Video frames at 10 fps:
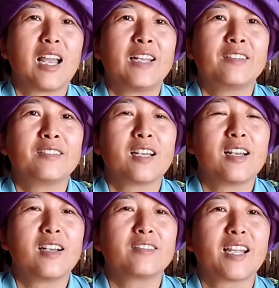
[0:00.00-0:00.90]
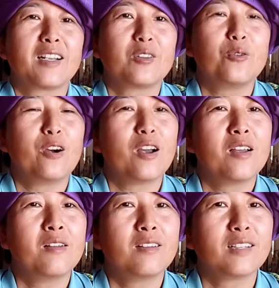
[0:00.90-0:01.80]
การแต่งตัว
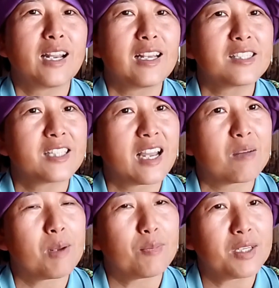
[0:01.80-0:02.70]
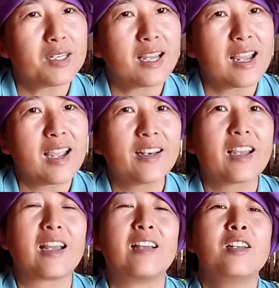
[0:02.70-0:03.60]
ในลักษณะแบบนี้นะ
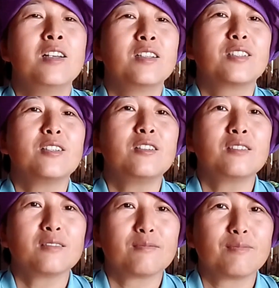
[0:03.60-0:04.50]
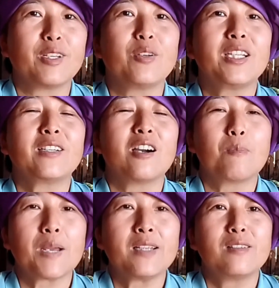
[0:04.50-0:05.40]
นะคะ ซึ่งเดี๋ยวนี้ก็
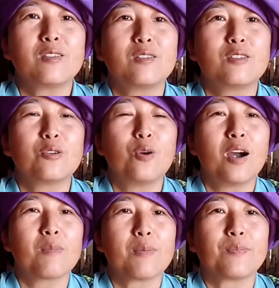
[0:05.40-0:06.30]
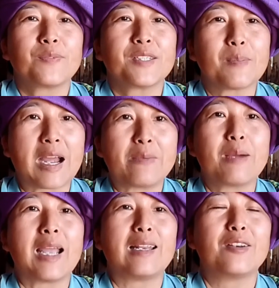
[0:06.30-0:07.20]
เป็นช่วงแบบสมัย
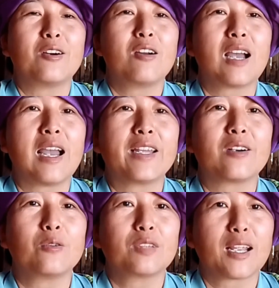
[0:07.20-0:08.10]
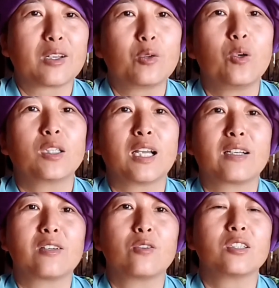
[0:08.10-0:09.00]
ใหม่แล้วเนาะใครเขาแต่งตัวกั
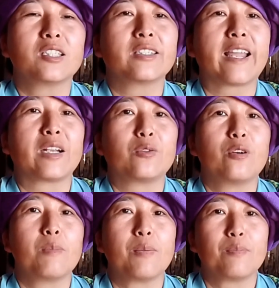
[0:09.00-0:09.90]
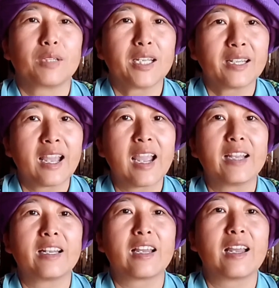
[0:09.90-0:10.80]
นเขาก็จะแต่งตัวแบบง่าย
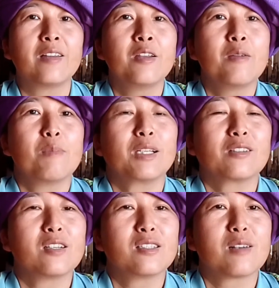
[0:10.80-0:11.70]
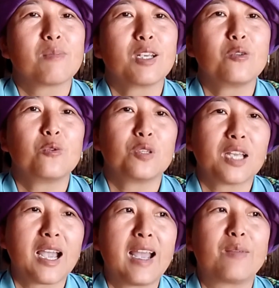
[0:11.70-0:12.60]
ๆนะคะ มันก็จะไม่ยุ่ง
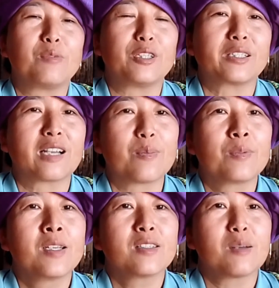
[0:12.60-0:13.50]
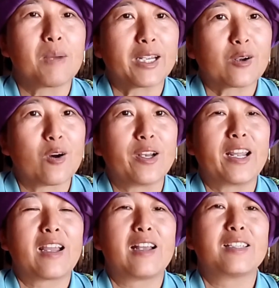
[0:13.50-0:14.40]
ยากเหมือนกับสมัยก่อน
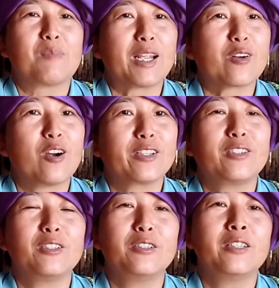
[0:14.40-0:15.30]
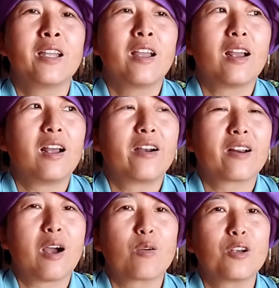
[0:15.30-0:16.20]
นะคะ สมัยก่อนคืออ
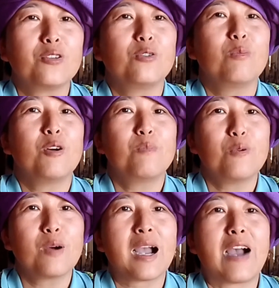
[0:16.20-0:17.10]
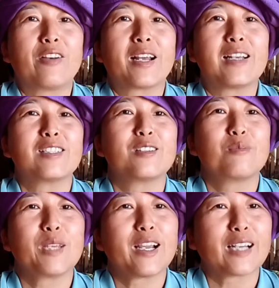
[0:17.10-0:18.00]
เราก็อยู่บนภูเขานะคะ ซึ่ง
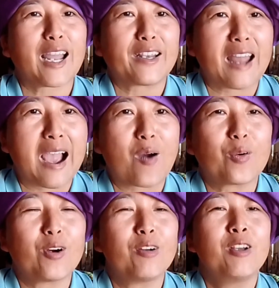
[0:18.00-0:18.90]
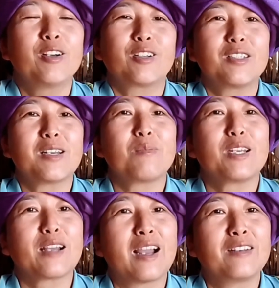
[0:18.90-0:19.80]
มีอากาศหนาวเนาะ ก็จะ
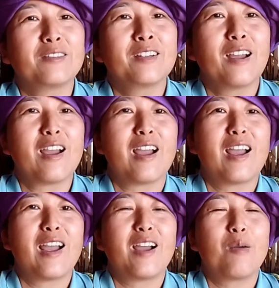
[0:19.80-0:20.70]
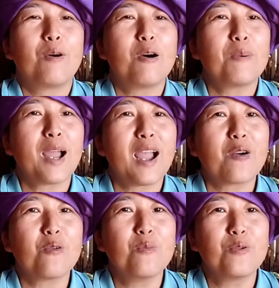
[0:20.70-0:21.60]
มีการพ่อผ้า
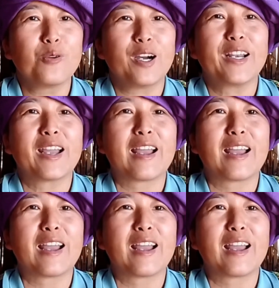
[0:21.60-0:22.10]
คลุมหัว